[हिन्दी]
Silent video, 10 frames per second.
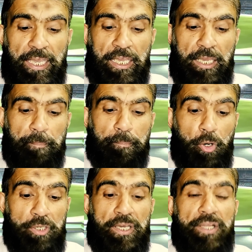अहम
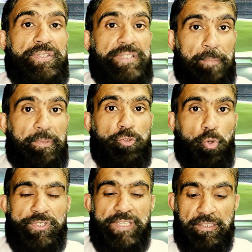बॉलर साबित
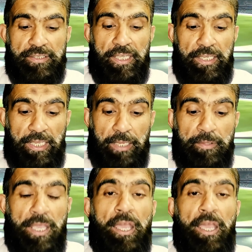हो सकते हैं